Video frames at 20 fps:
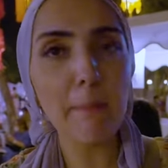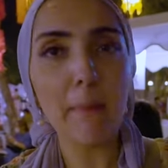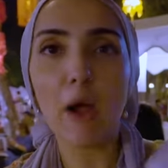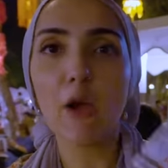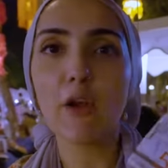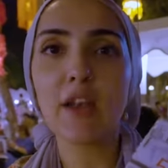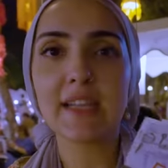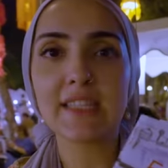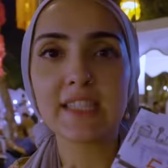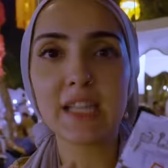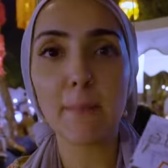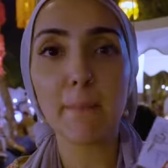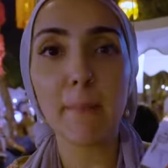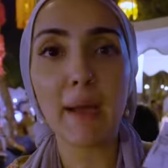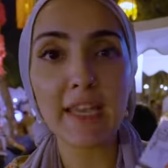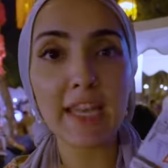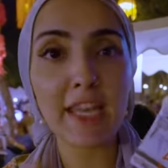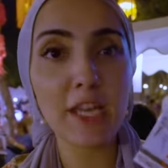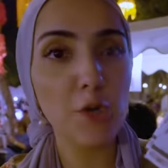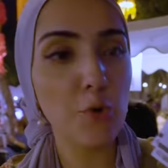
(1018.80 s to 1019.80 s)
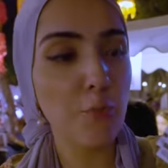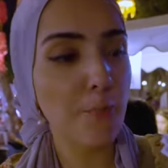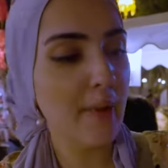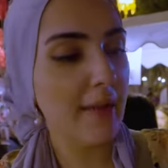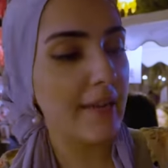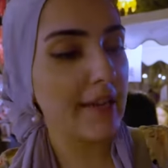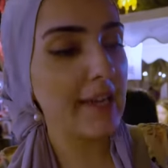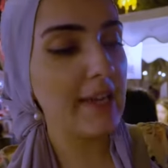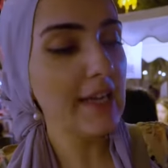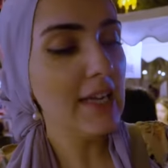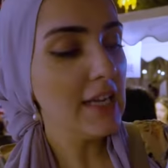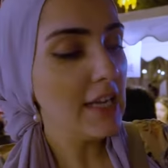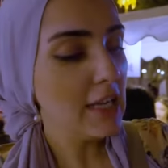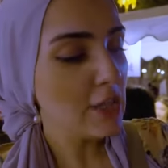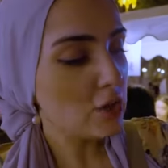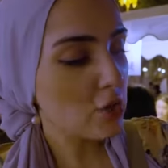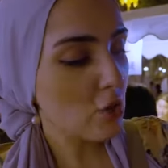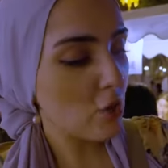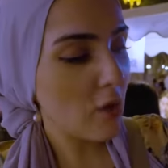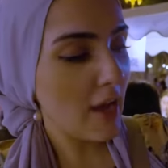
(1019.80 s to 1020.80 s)
अमाउंट एज द मनी यू पे
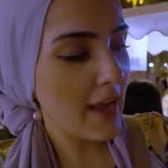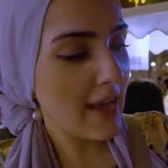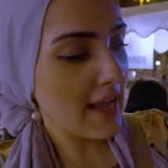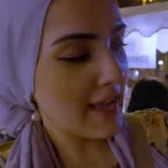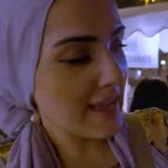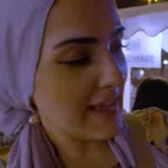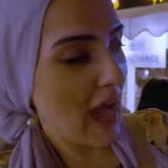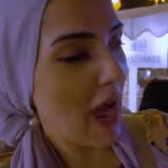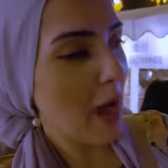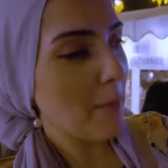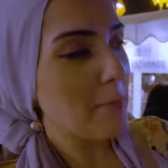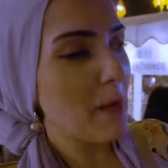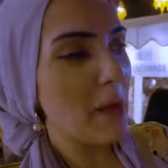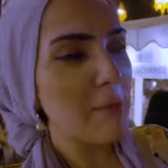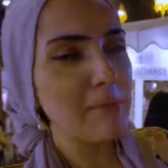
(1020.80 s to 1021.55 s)
तो यहाँ पे